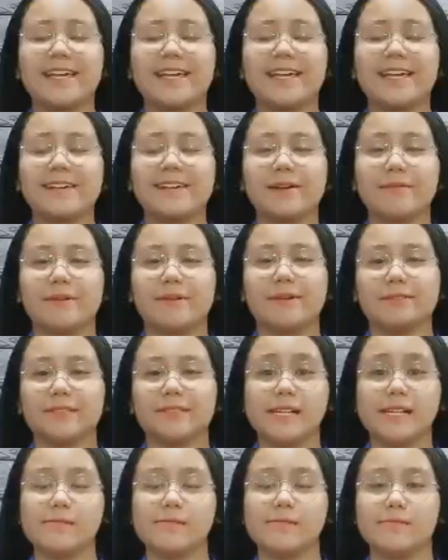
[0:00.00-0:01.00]
Những dòng đầu
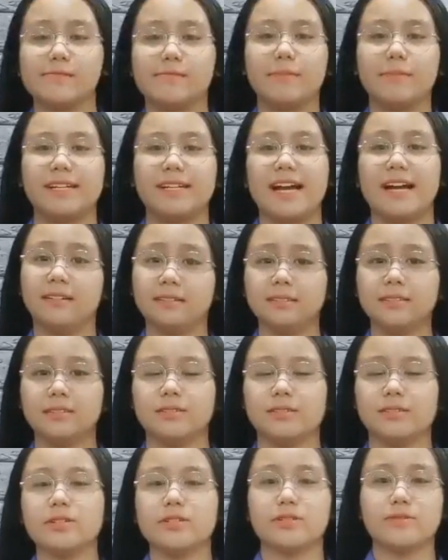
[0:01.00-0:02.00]
tiên, mình đã ấn
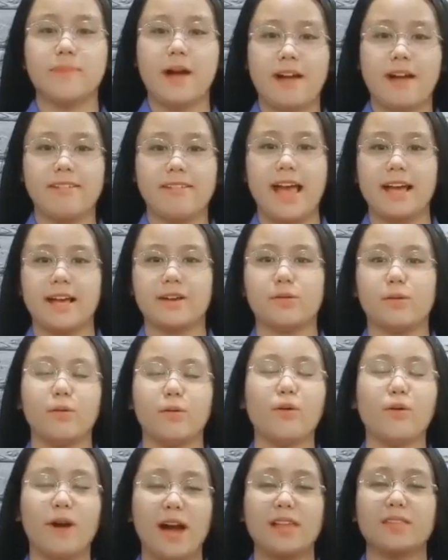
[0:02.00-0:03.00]
tượng trước sự bạo dạn của
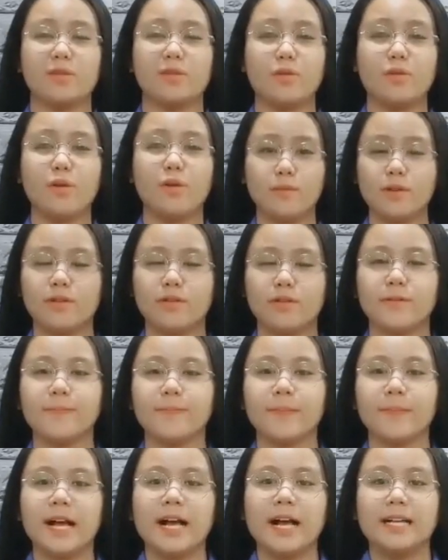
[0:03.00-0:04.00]
cô gái tuổi đôi mươi.
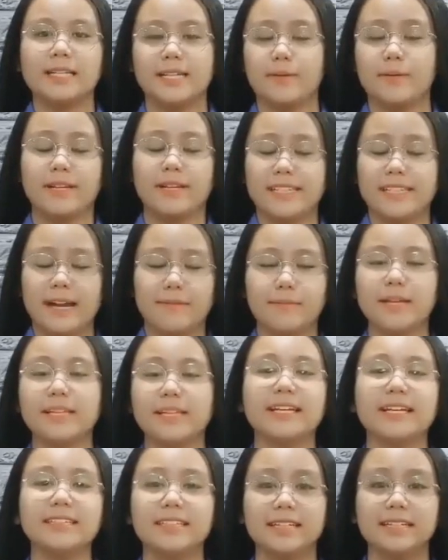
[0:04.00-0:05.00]
Chị Huyền chẳng biết
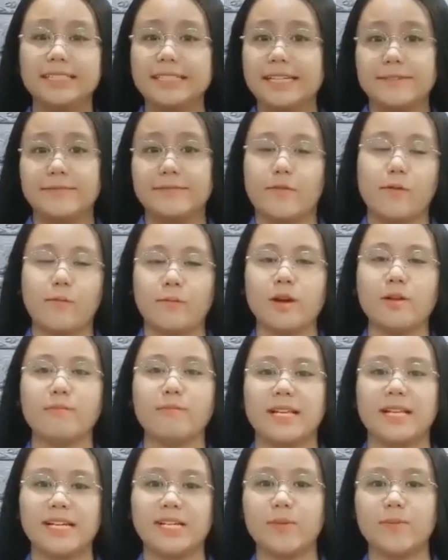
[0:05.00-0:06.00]
tiếng ti gì về vùng đất mà
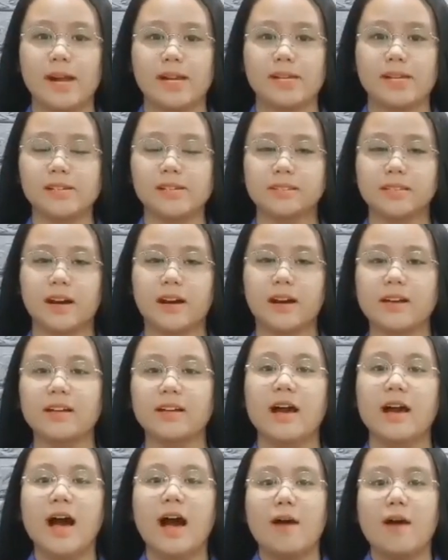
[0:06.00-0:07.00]
chị sắp đặt chân tới,
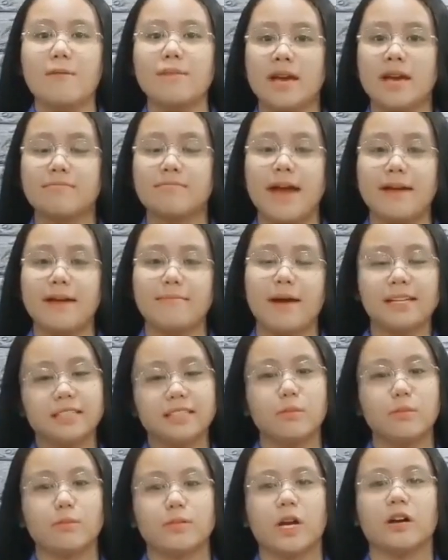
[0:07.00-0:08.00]
bị anh bạn mắng cho
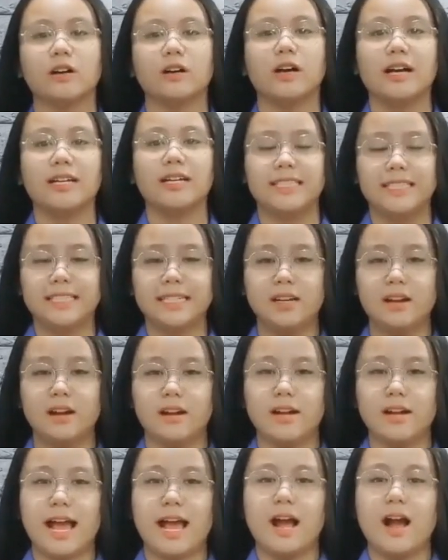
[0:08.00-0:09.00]
một trận. Chị trả
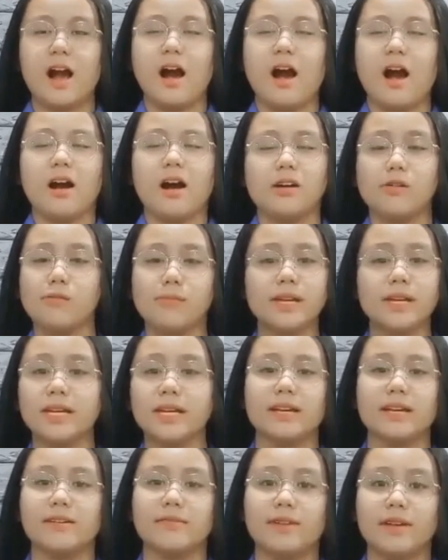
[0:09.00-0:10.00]
lời là không biết
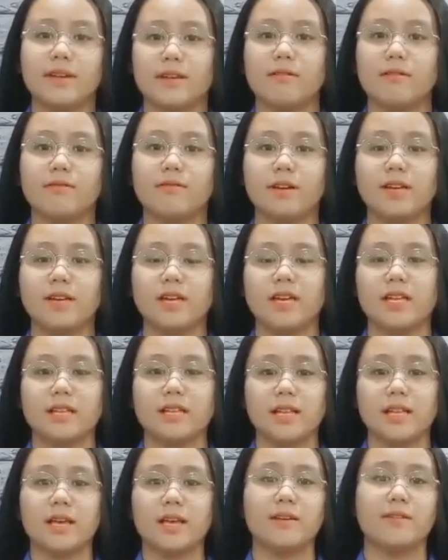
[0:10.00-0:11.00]
gì về châu Phi
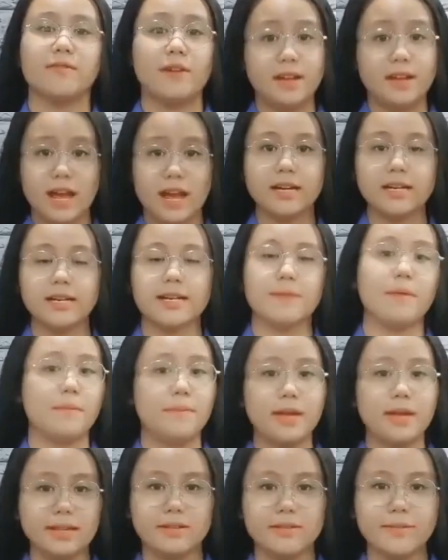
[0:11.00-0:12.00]
thì phải đến để mà
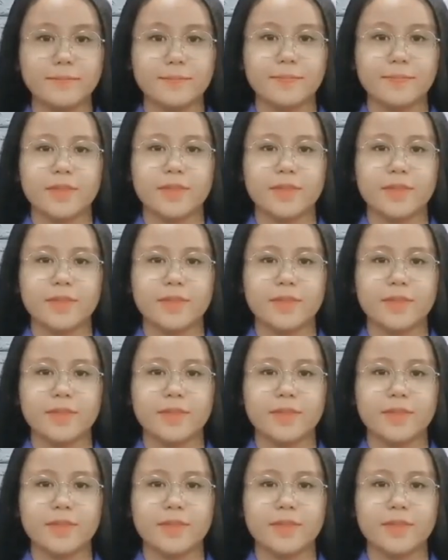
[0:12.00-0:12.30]
biết chứ.